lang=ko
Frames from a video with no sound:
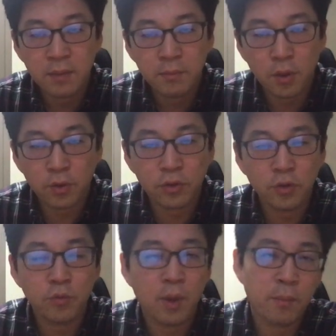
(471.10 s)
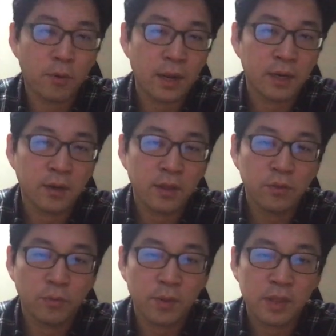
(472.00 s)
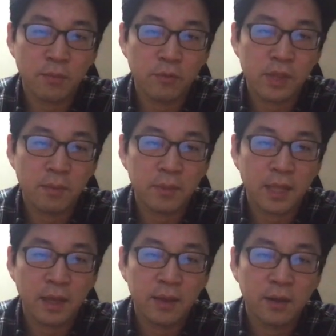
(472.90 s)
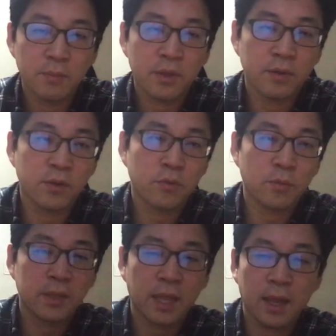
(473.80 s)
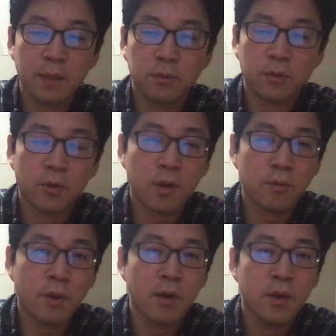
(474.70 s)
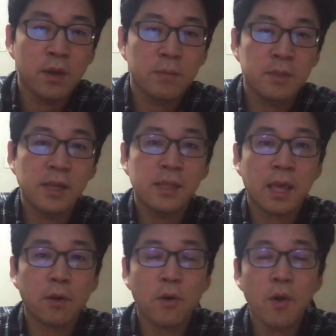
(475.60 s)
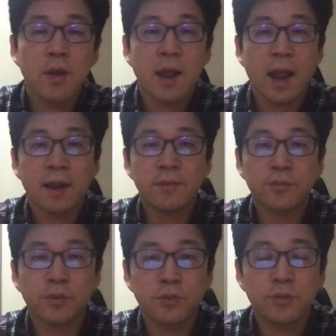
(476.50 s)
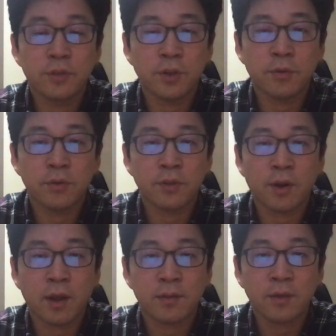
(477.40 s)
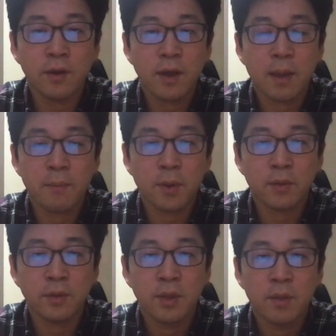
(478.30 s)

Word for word: 평균을 구해보라는 게 두 번째 문제입니다. 그럼 이거는 좀 이따 해보도록 하고요. 그럼 실제로 RStudio로 들어가서 한번